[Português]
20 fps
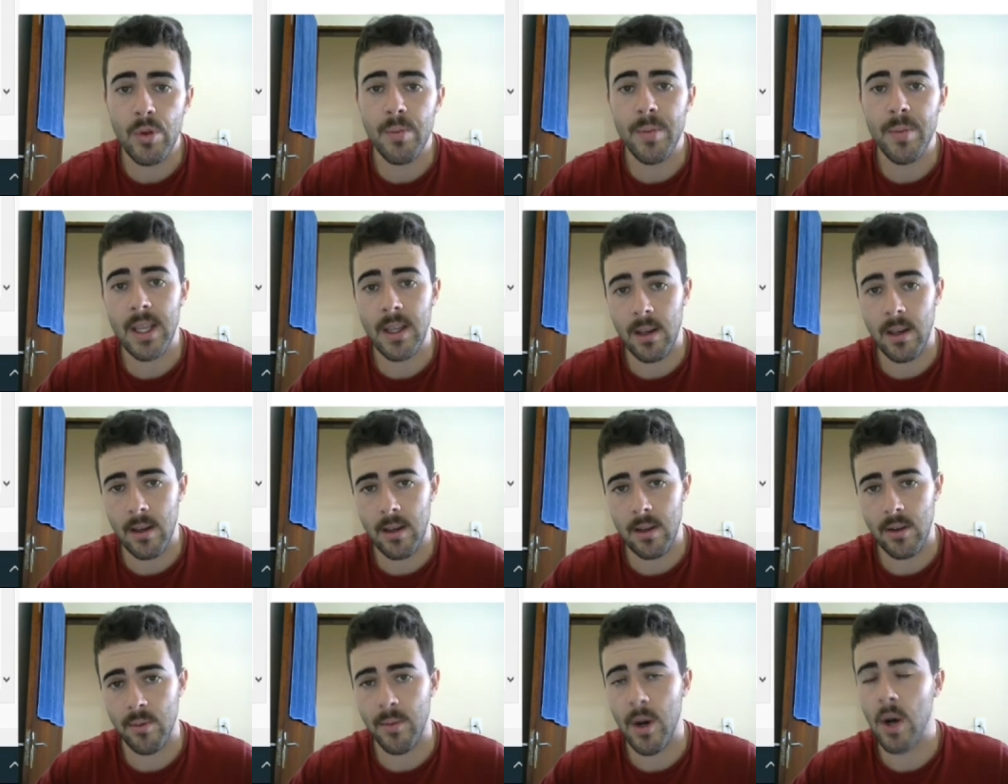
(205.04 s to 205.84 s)

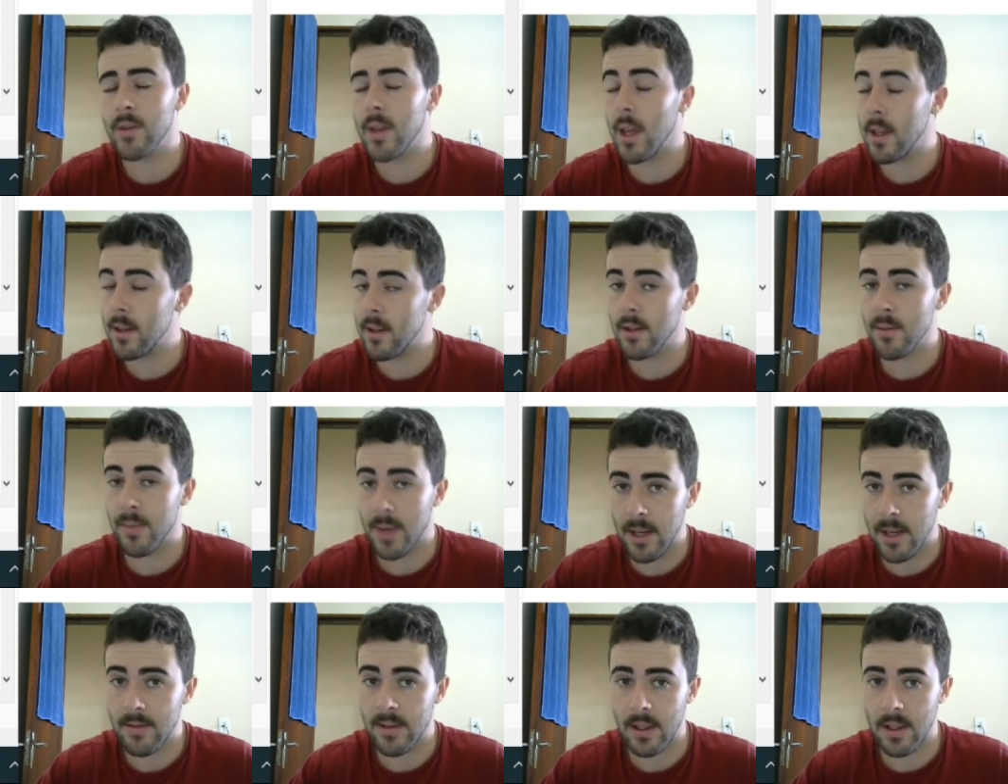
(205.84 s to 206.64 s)
pequeno, mal está dando
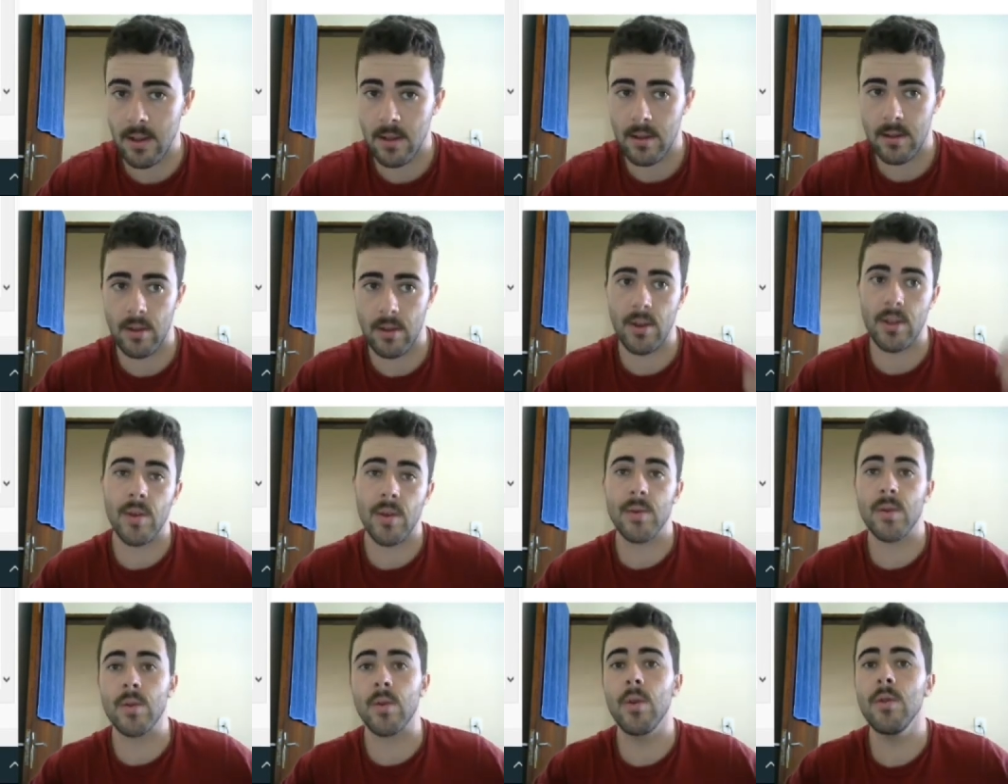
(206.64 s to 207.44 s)
para ver. Então nós
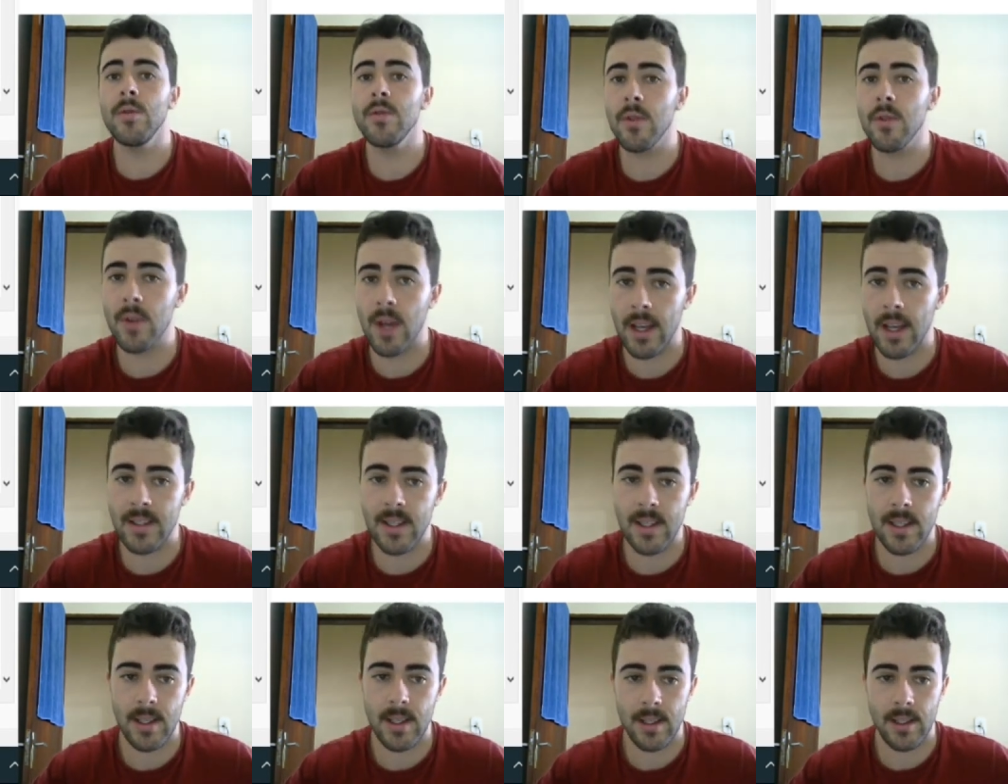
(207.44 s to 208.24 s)
vamos configurar esse
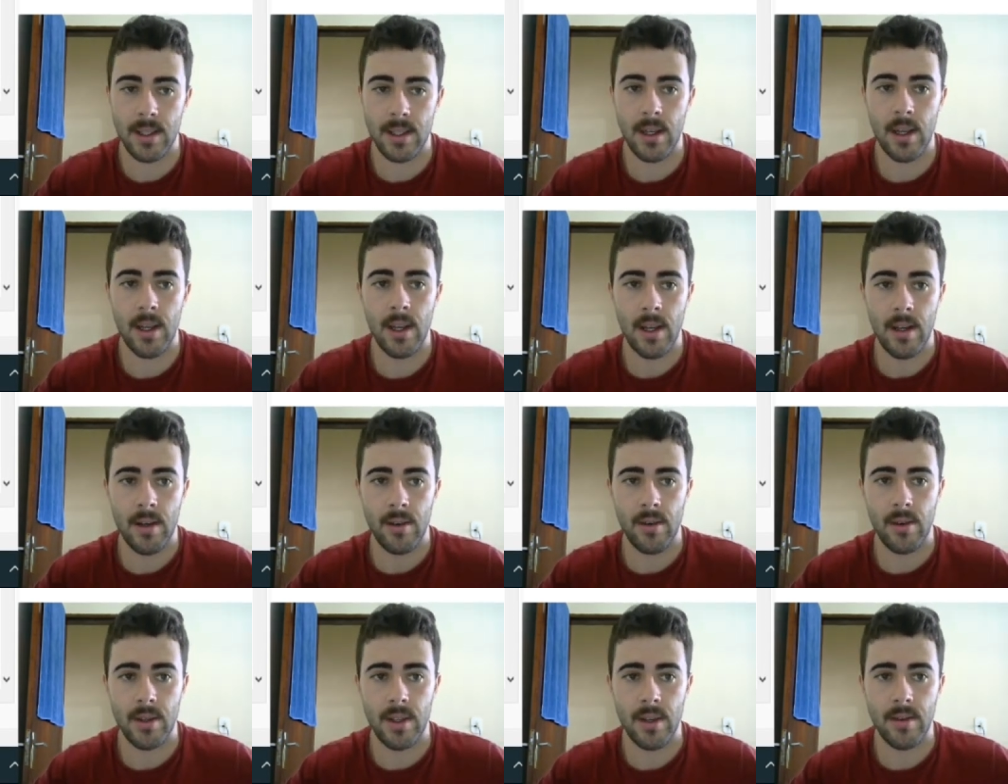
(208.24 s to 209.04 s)
grid.
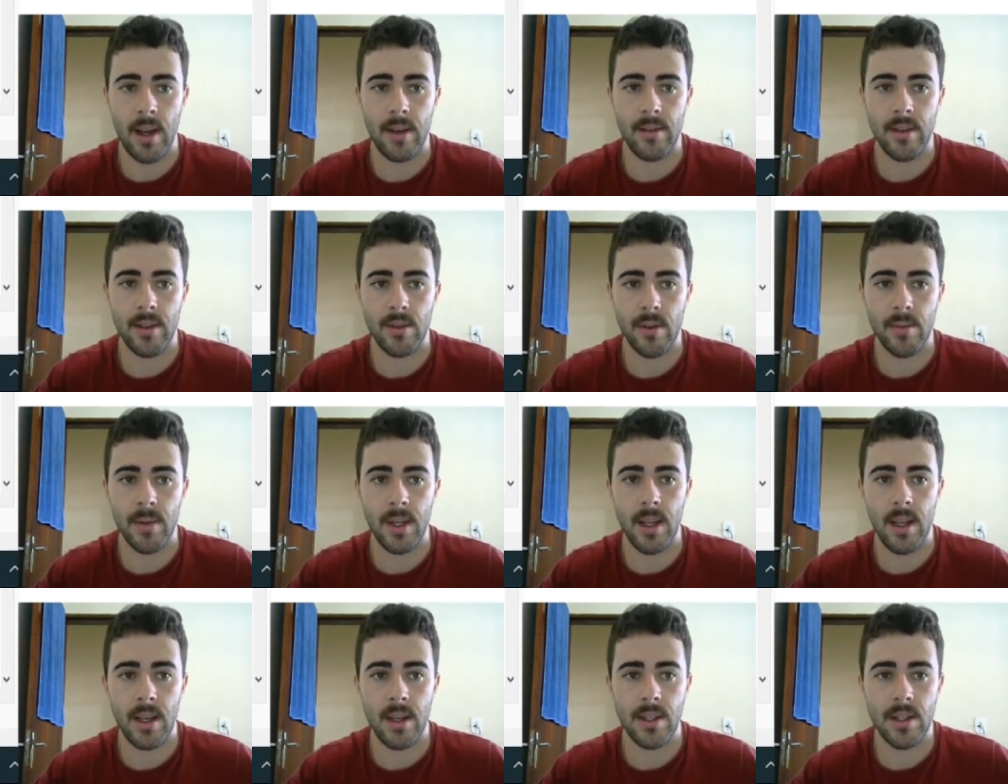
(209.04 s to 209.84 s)
Você vai vir sobre
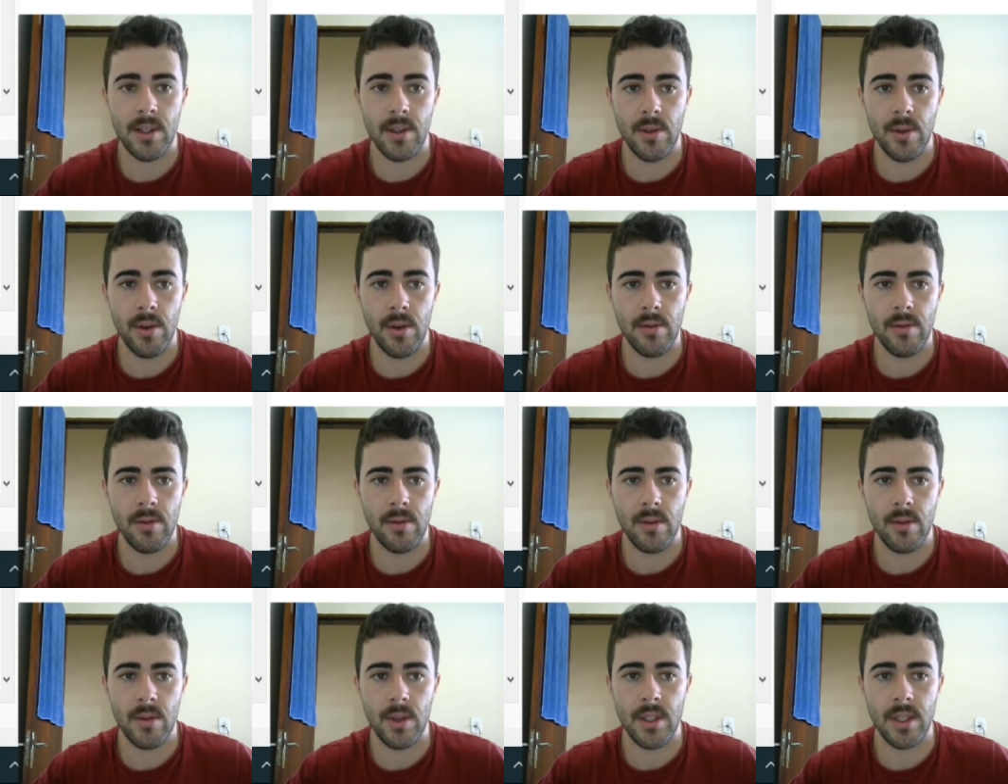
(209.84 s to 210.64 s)
Layers de novo,
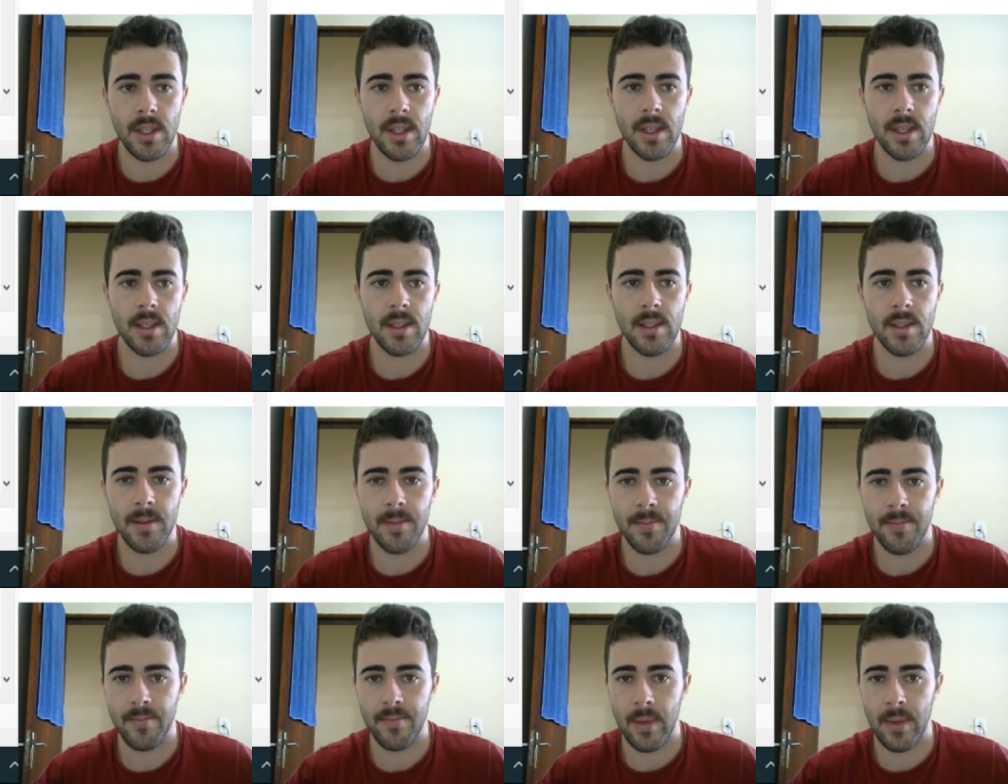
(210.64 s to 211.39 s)
dois cliques.